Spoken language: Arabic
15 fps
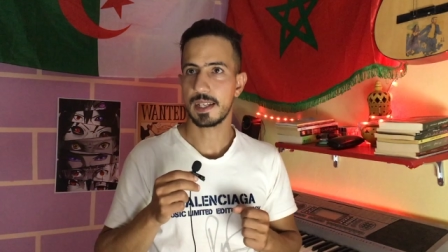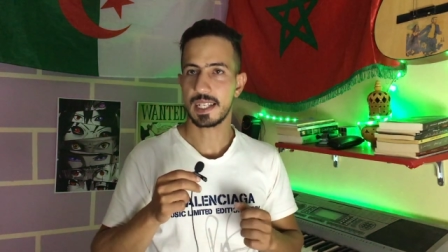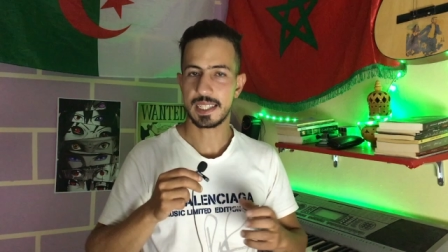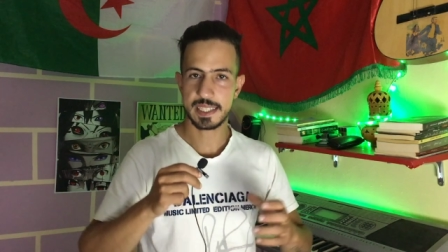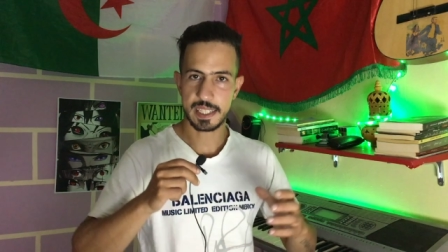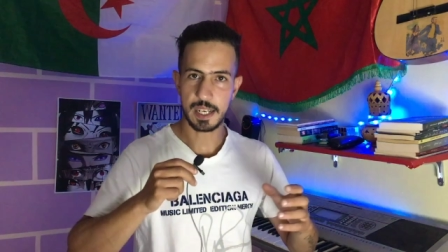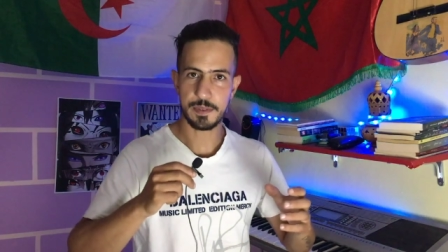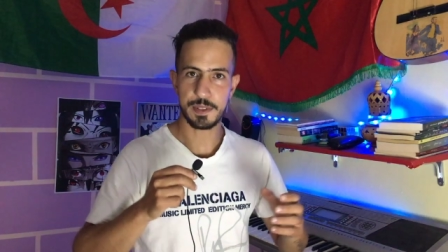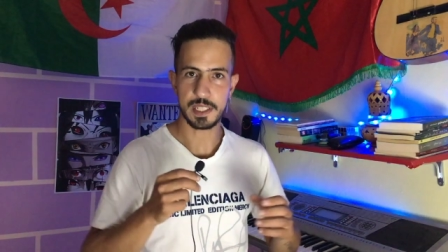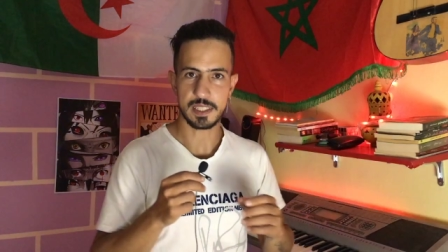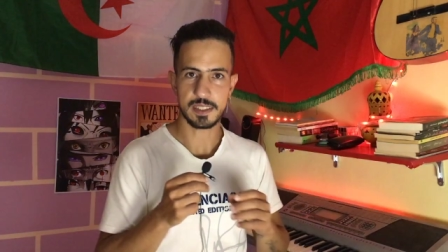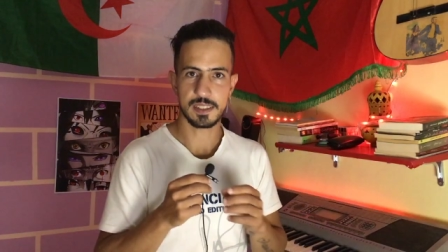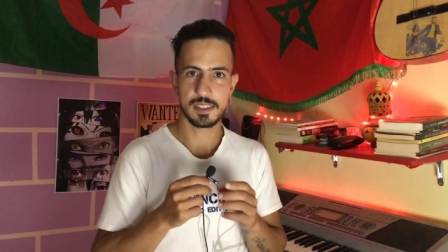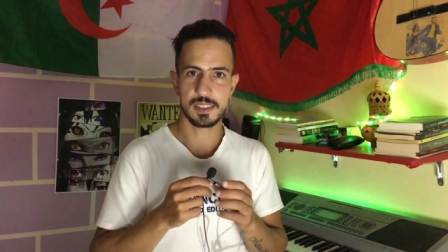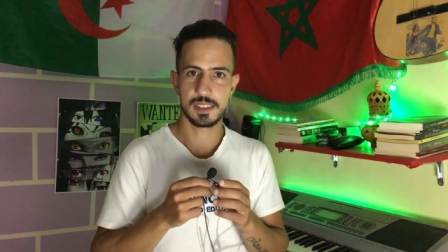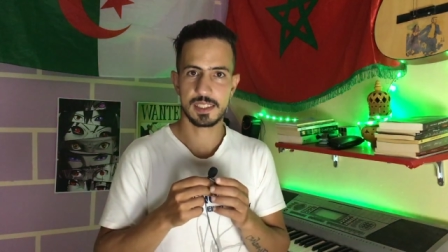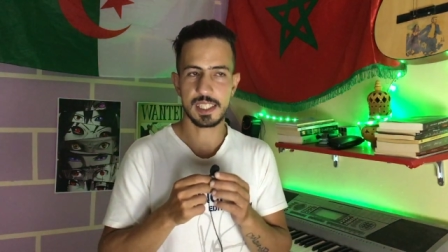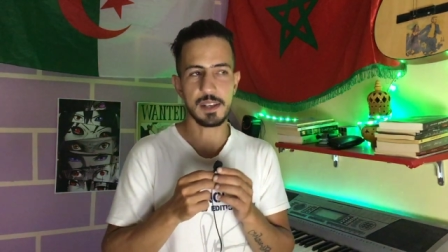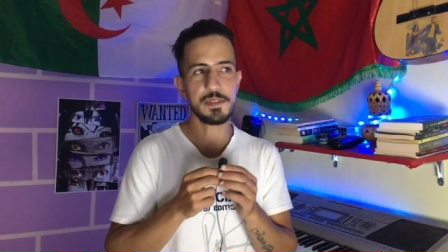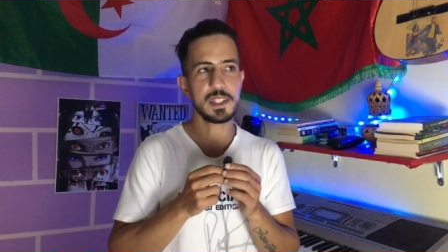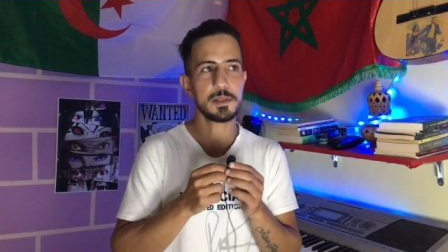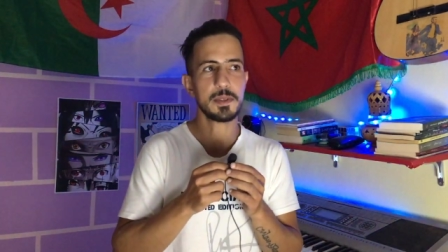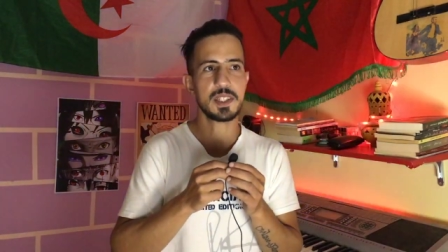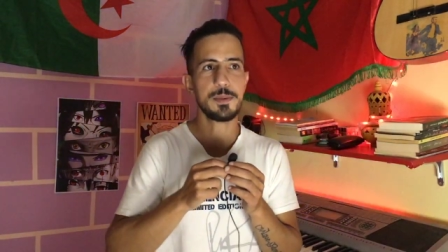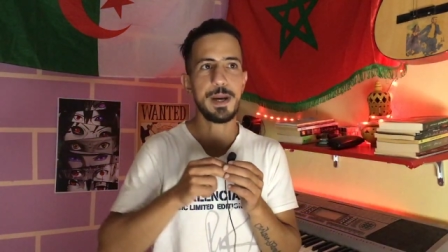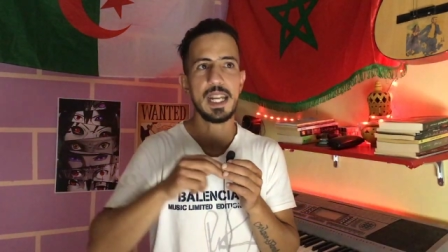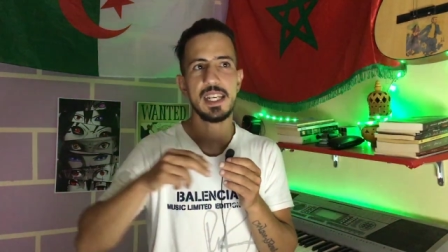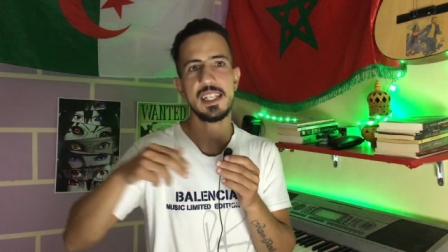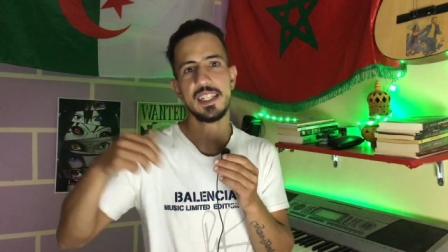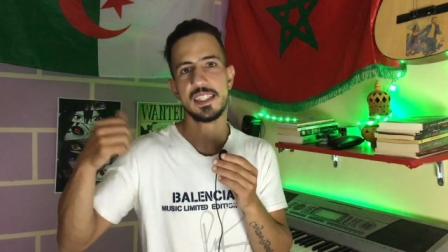ستافيت ستافيت ماشي
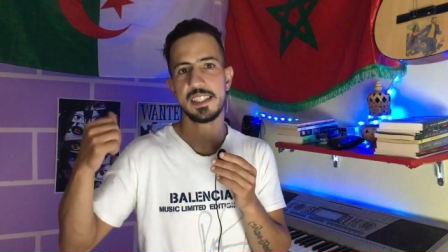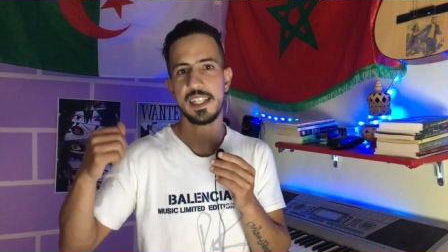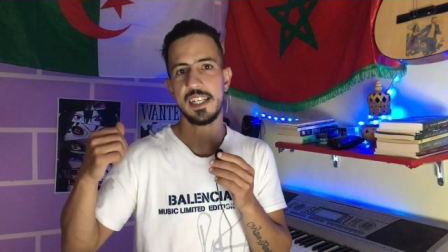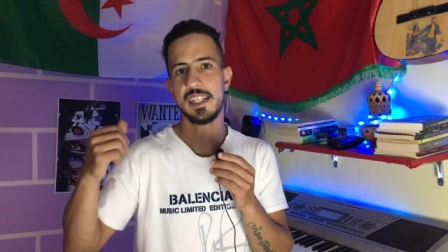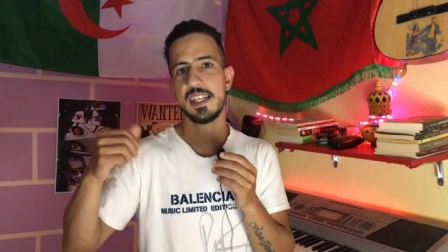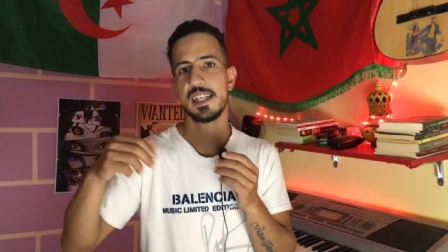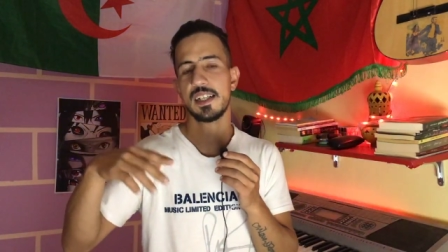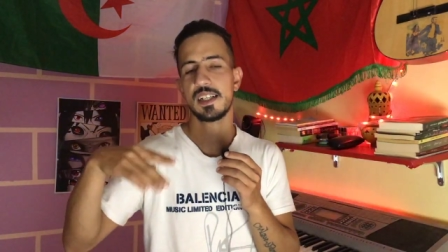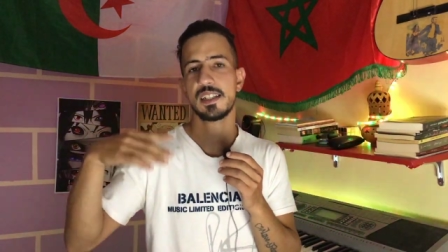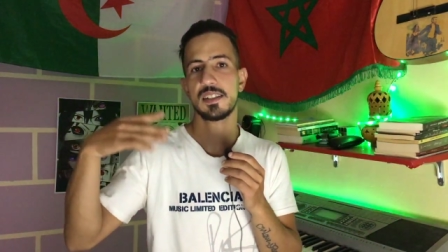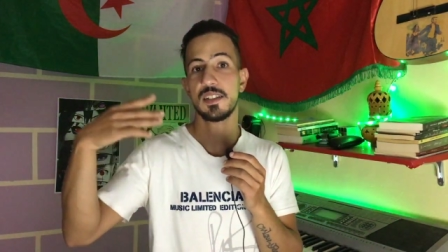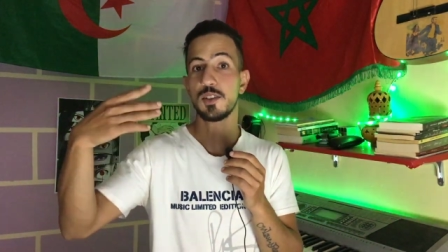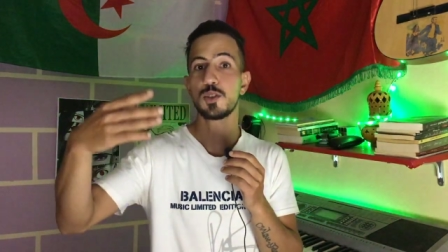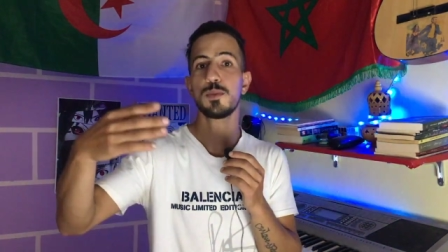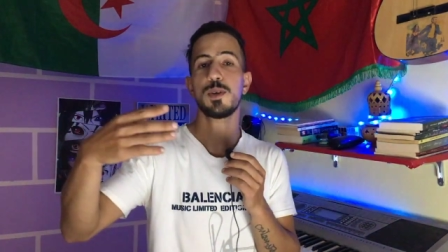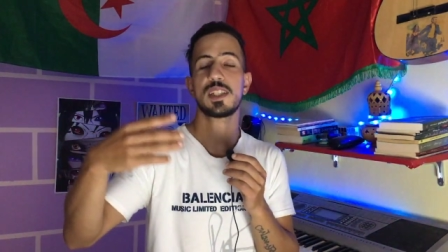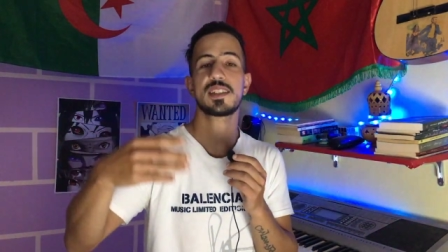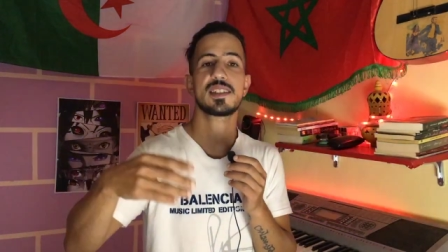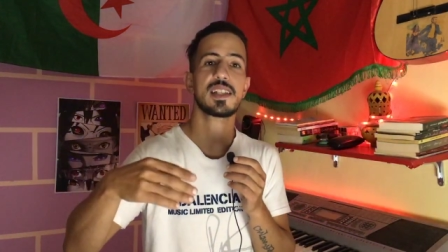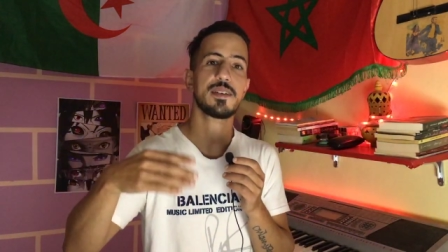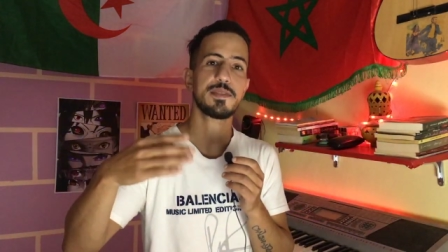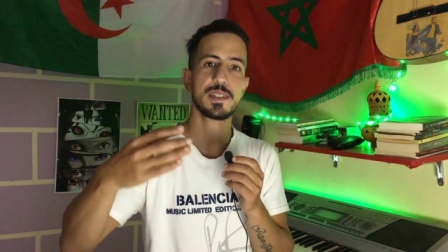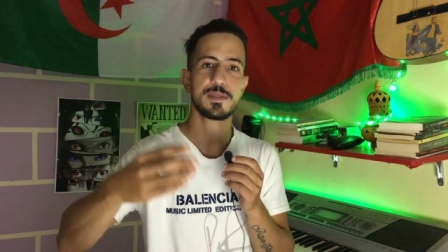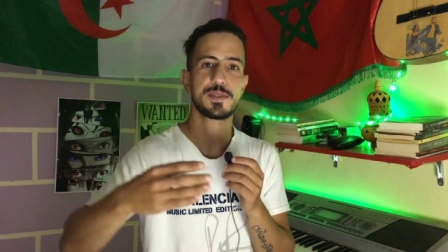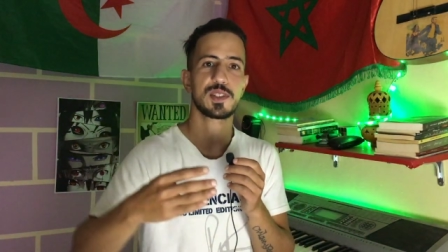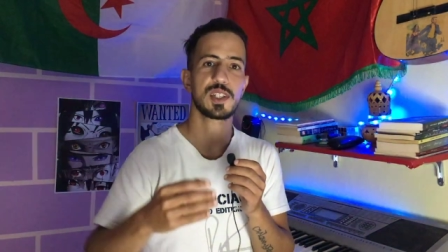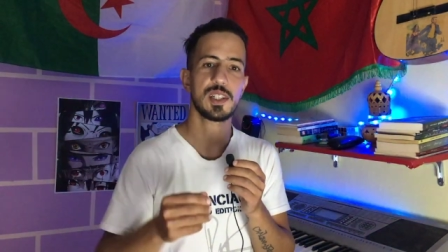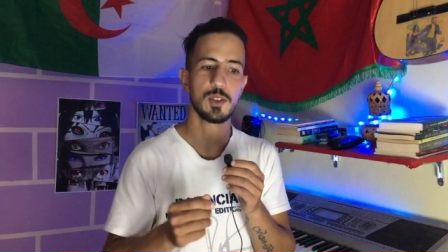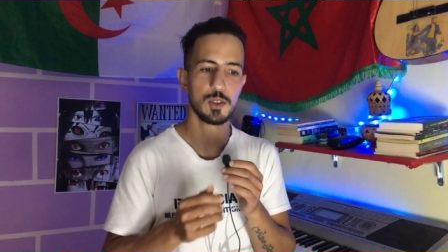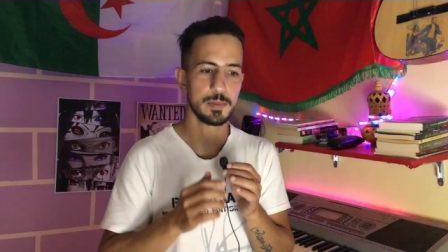بحال اللي عندنا حنايا عندهم واحد ستافيت في
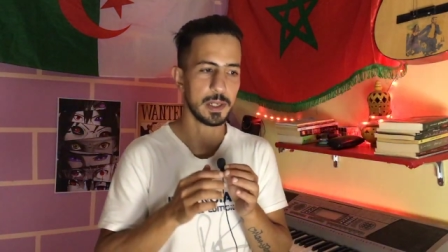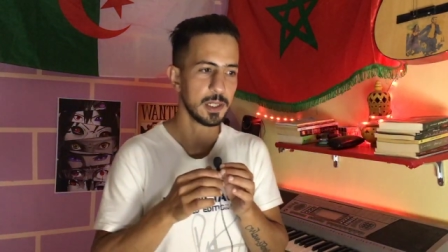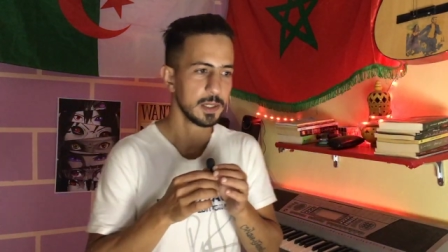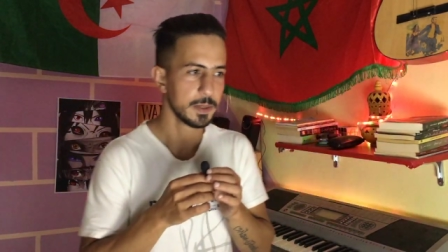شكل هما